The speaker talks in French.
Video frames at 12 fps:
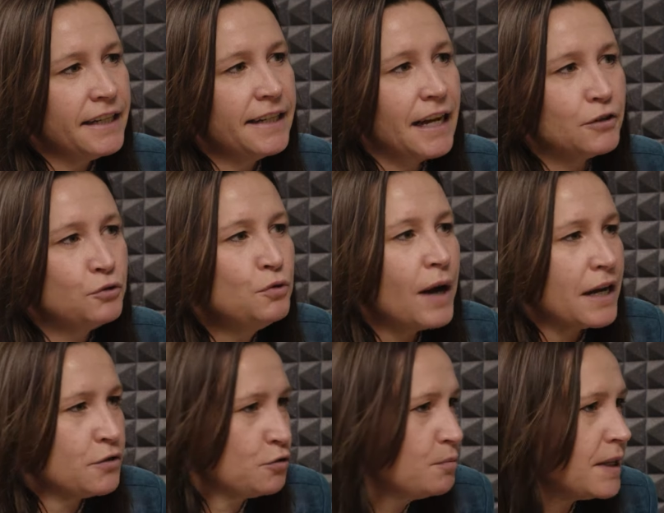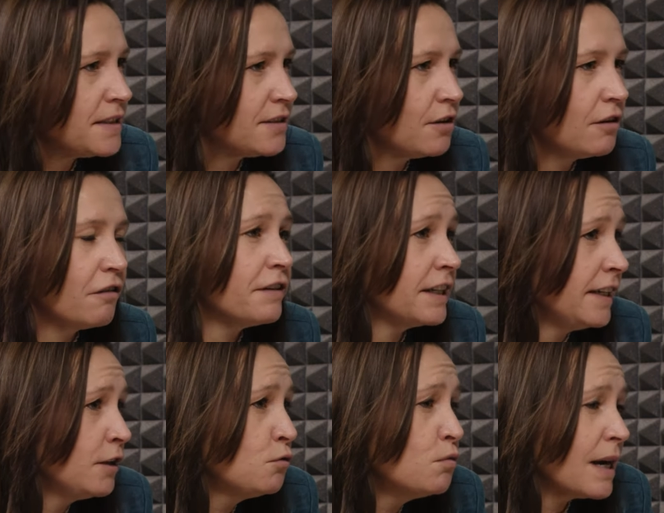il a dû assumer seul en fait
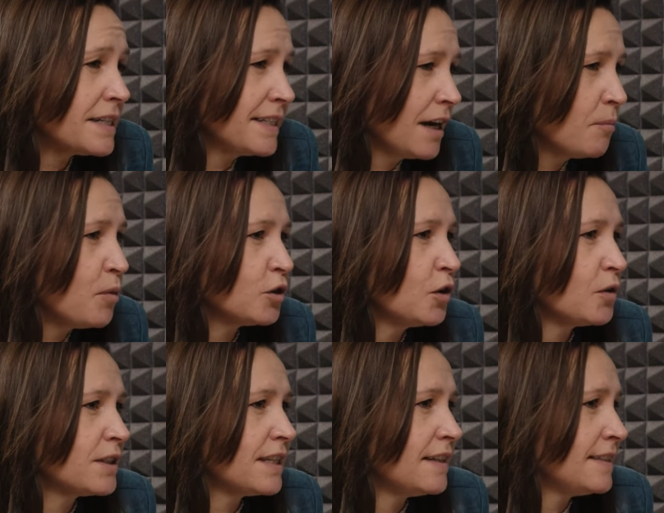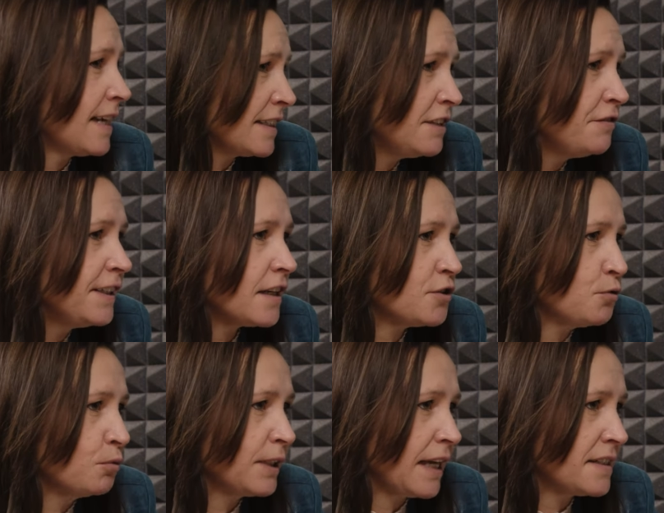les coûts assez importants de cette
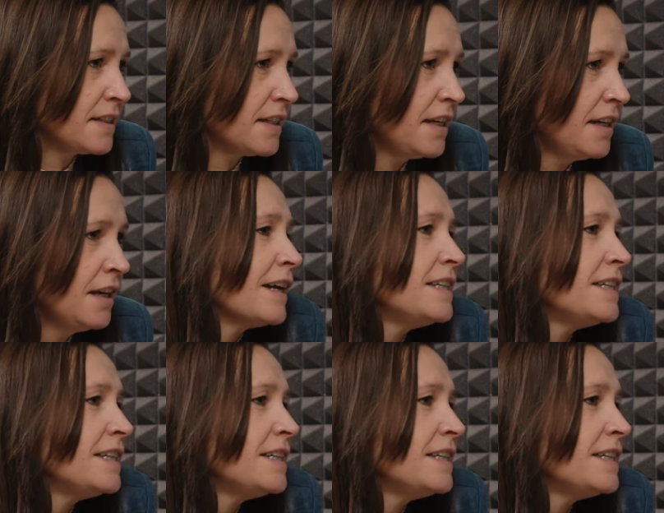certification 4C.